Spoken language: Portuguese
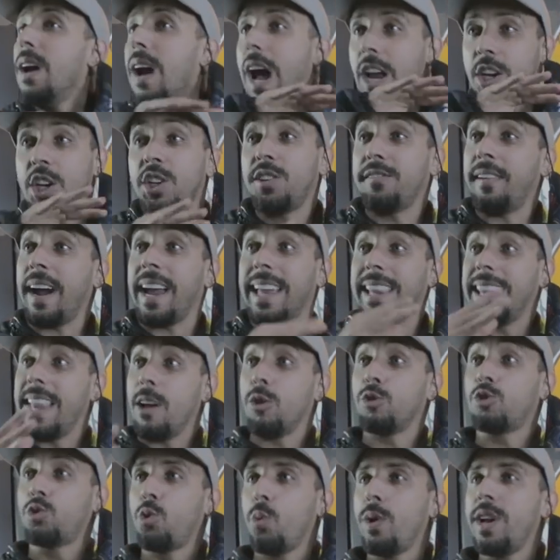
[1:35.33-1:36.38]
A gente vai
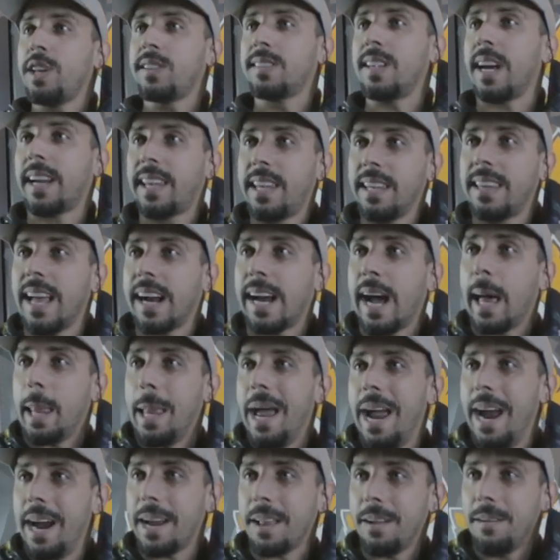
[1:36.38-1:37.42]
ler os tweets aqui da
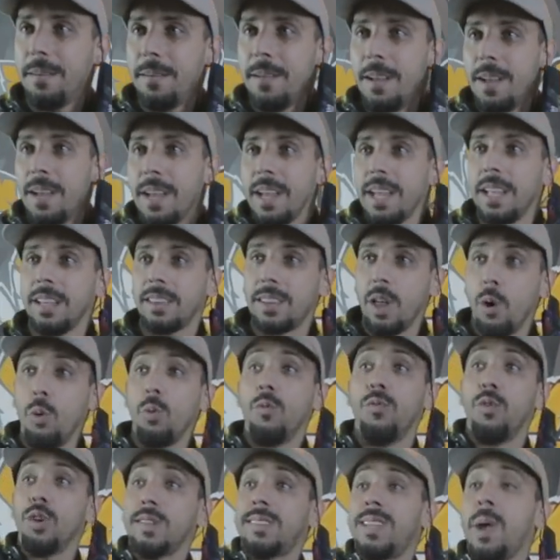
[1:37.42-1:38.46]
galera.
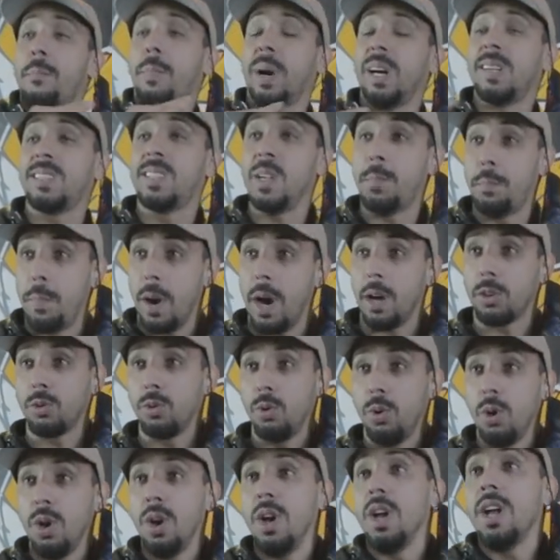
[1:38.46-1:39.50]
Então, você
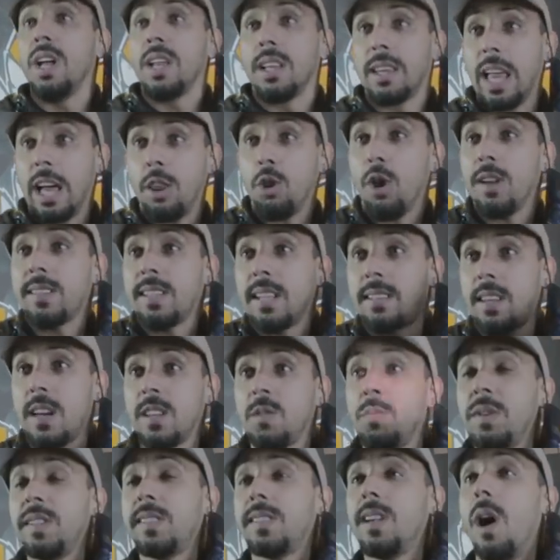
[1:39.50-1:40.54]
participando da nossa
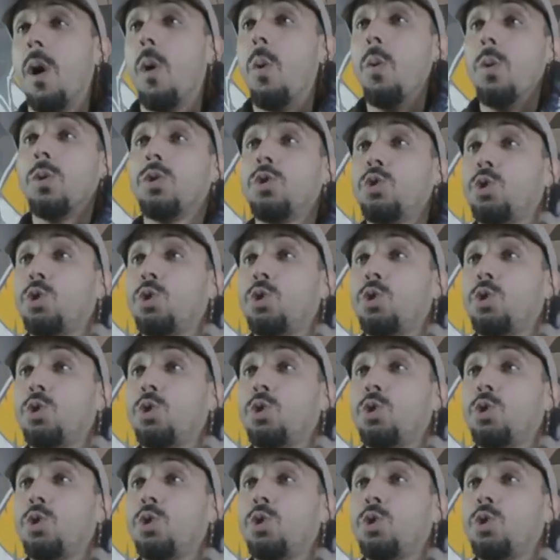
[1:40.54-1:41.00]
transmissão,